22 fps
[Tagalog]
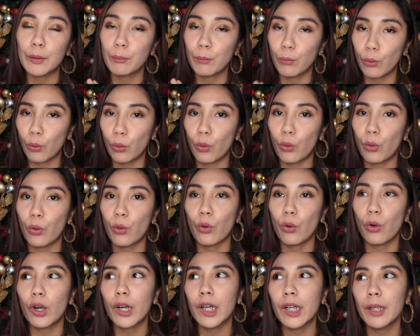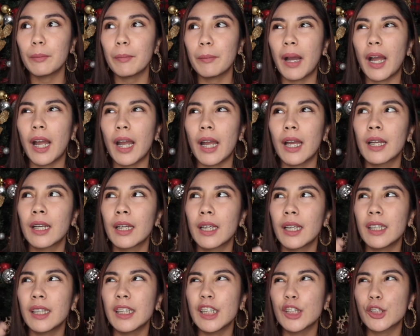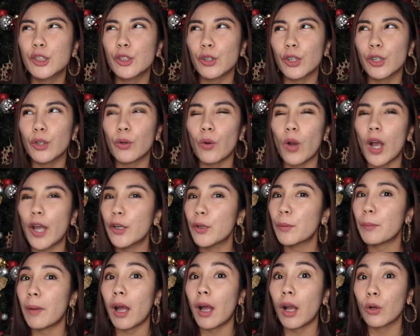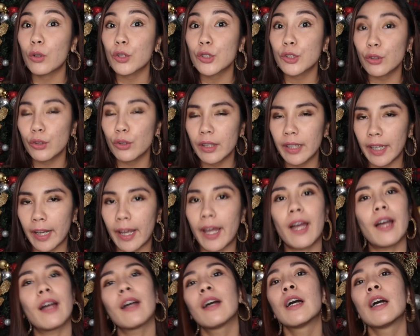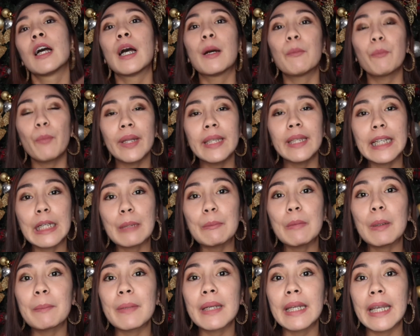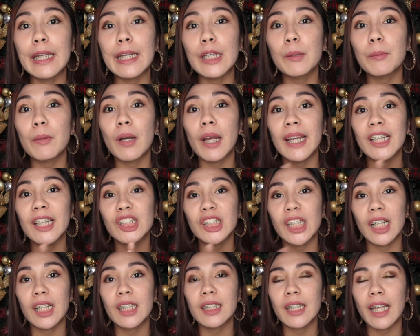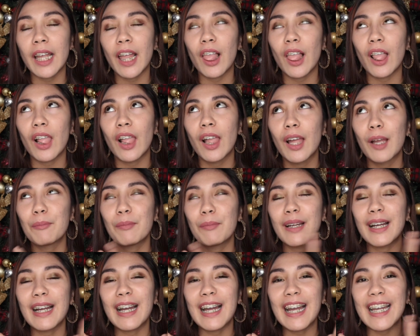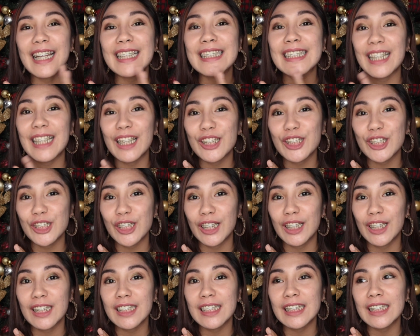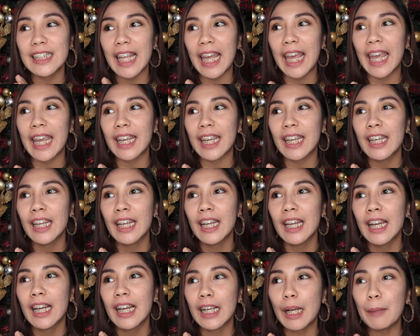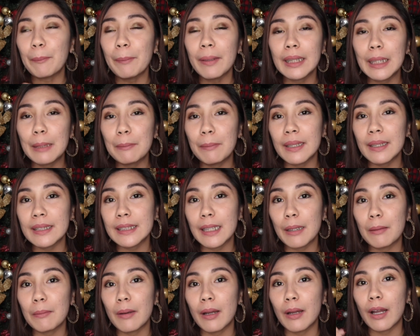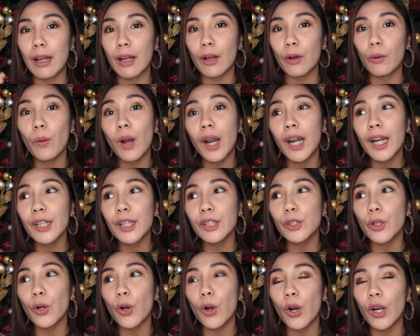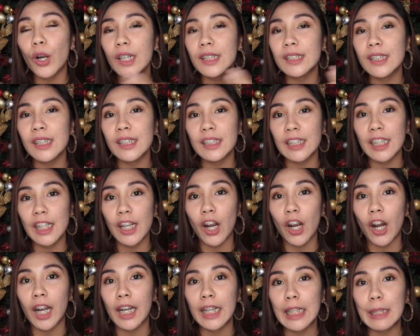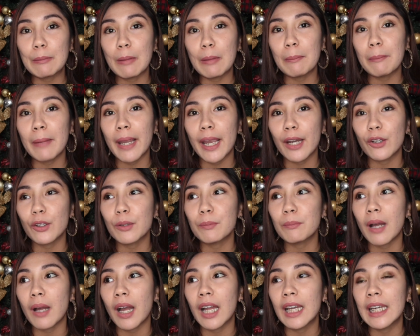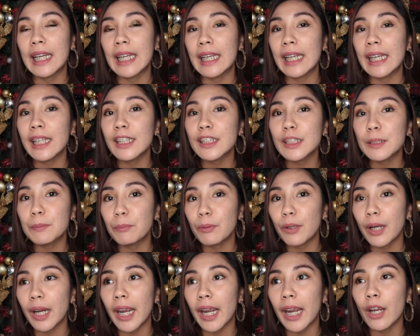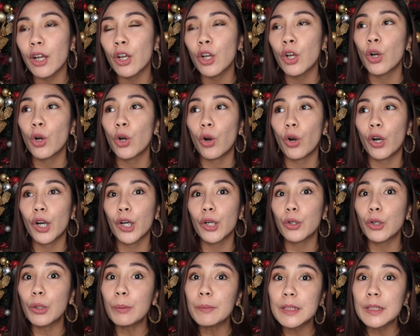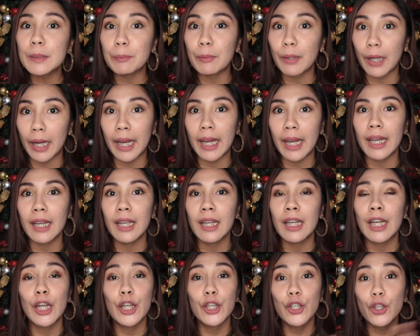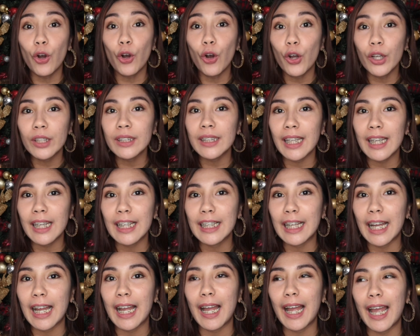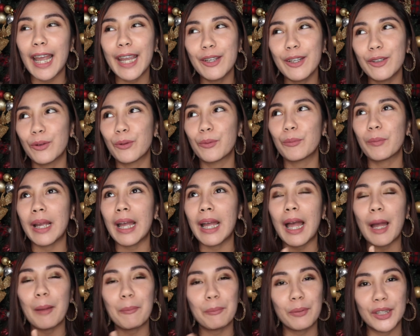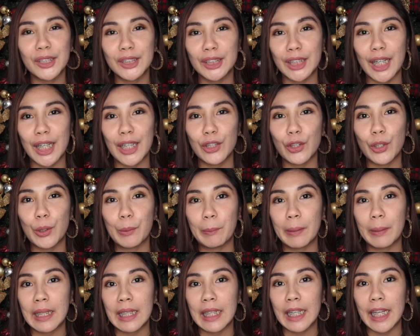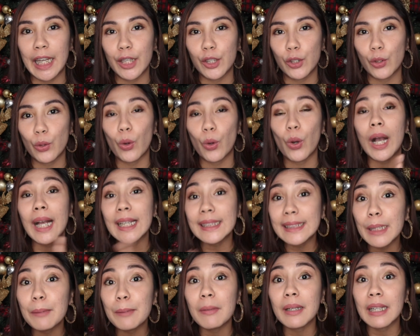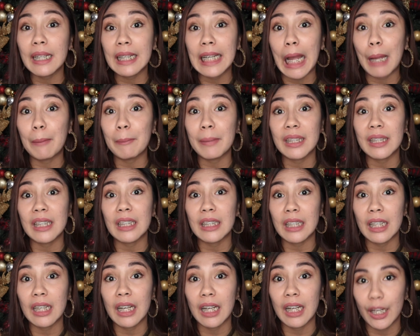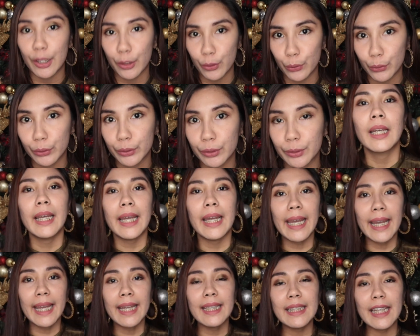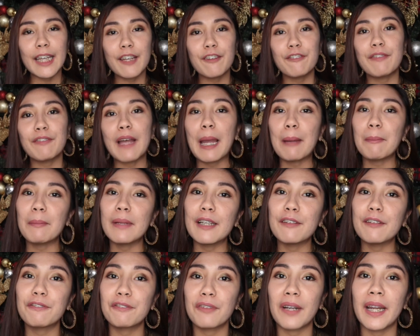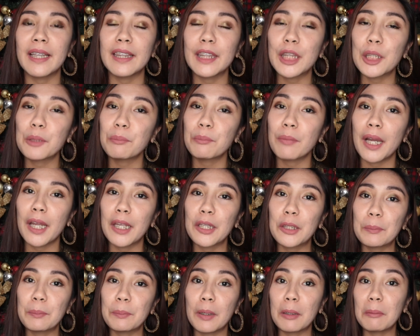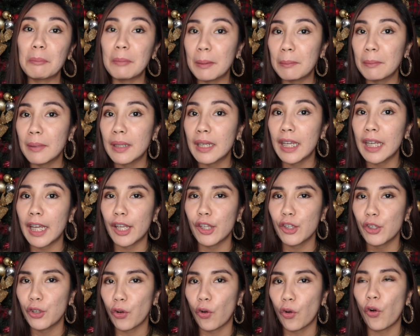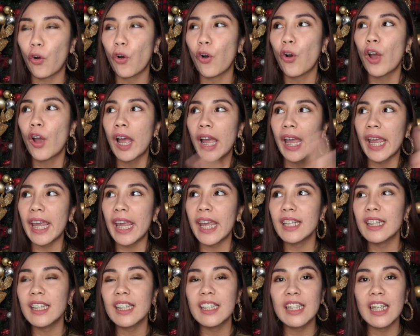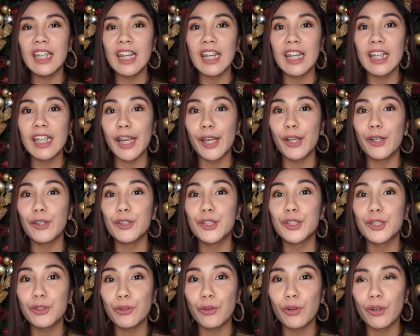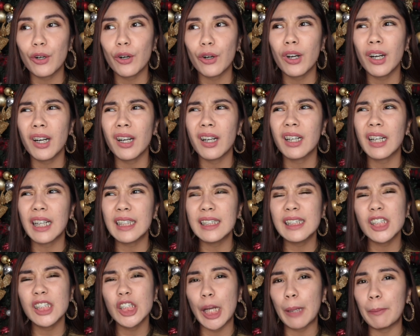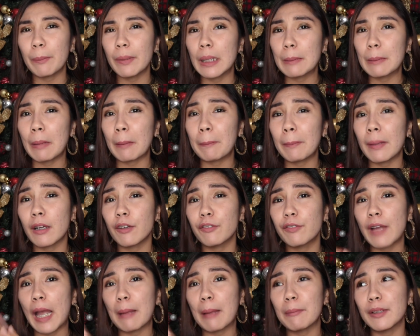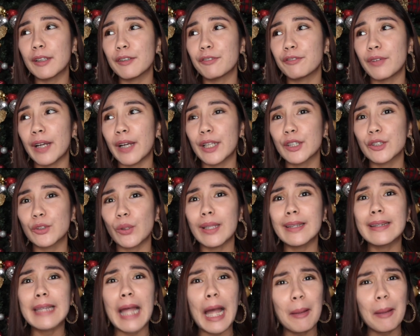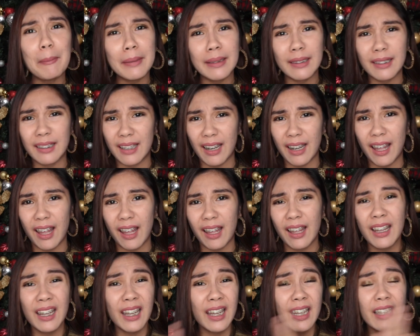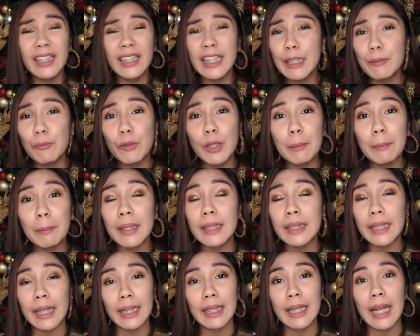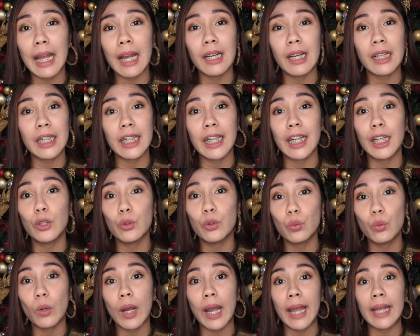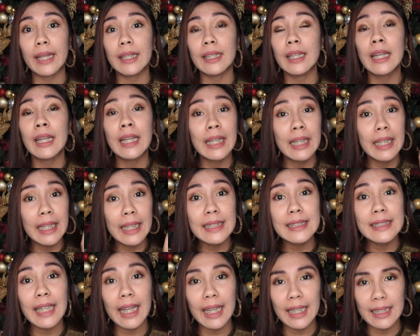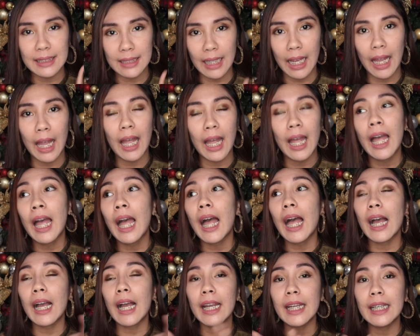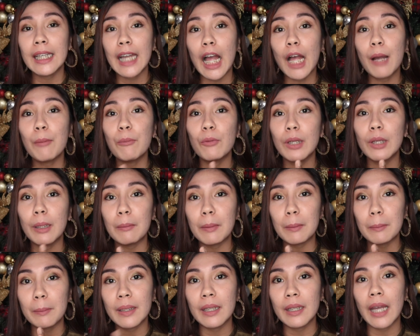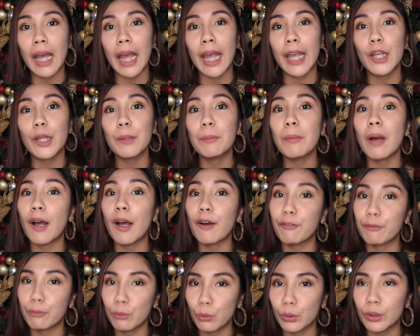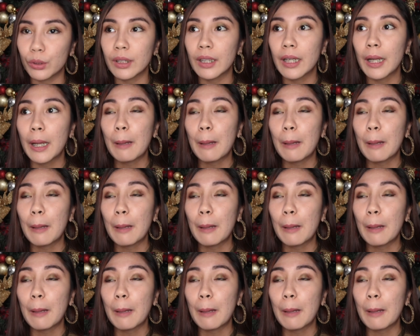mo, or yung mga hindi sure kung ano yung mga gusto niya, pwede ka magbigay ng mga, essential, uh, eh, mga essentials like kapag 'di ba sa mga kwarto or sa CR, 'di ba meron mga linen spray or room spray, yun talaga, I know, may appreciate yung binigyan nyo kasi magagamit niya talaga yun. And if family friend naman yung pagbibigyan nyo, and hindi rin kayo sure or kasi syempre 'di ba pag family friend, so ang dami nila hindi mo naman kailangan regaluhan isa-isa. Ang kailangan mo lang magbigay yung mga food.